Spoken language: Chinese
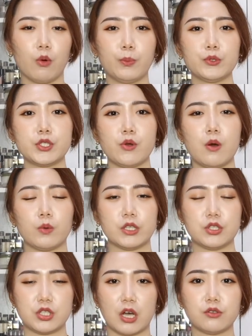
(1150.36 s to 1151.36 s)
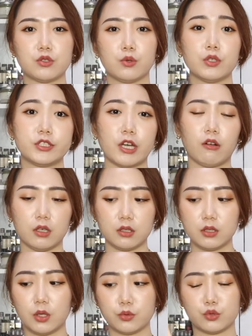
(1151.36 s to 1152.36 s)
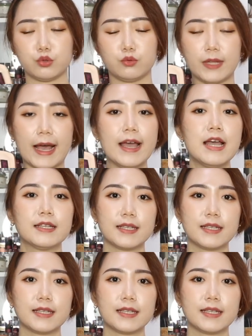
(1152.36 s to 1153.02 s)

我不希望我的脚趾或脚跟露出来，